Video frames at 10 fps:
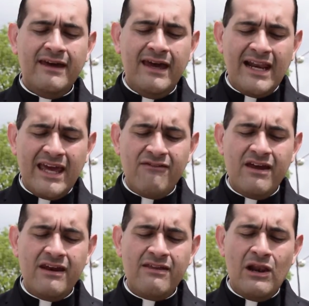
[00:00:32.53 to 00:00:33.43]
el que
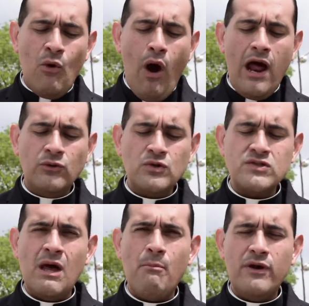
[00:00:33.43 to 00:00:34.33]
viene de lo alto
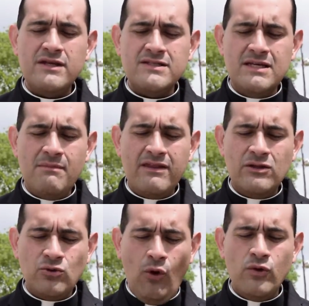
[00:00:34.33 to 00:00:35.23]
está por encima de
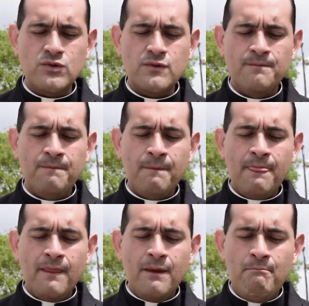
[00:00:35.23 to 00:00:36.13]
todos,
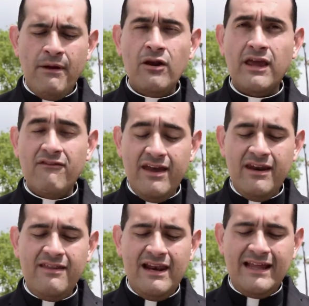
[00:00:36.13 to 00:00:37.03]
pero el que
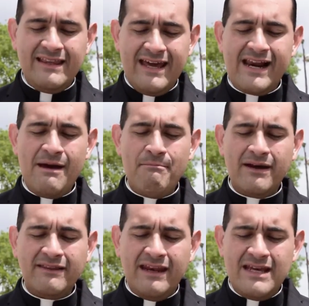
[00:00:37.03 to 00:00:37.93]
viene de la tierra
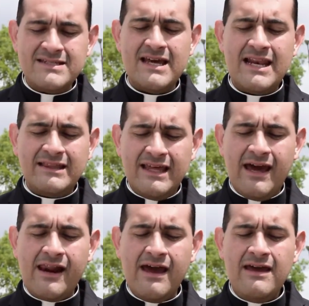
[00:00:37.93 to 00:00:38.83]
pertenece a la
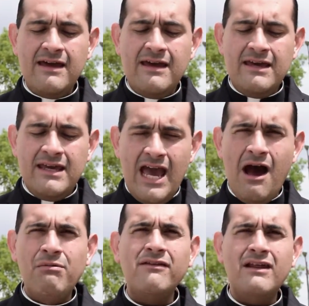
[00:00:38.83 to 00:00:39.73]
tierra y
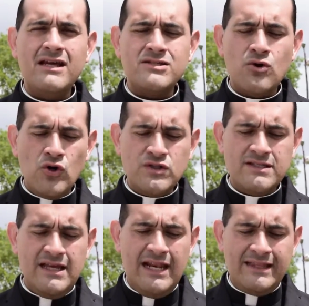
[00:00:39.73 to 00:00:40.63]
habla de las
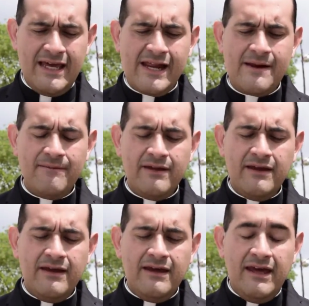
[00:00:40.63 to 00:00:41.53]
cosas de la tierra.
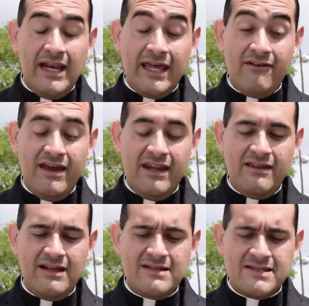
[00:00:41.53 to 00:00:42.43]
El que viene
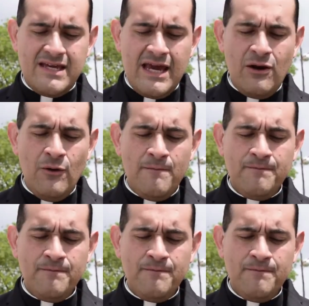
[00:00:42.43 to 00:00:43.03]
del cielo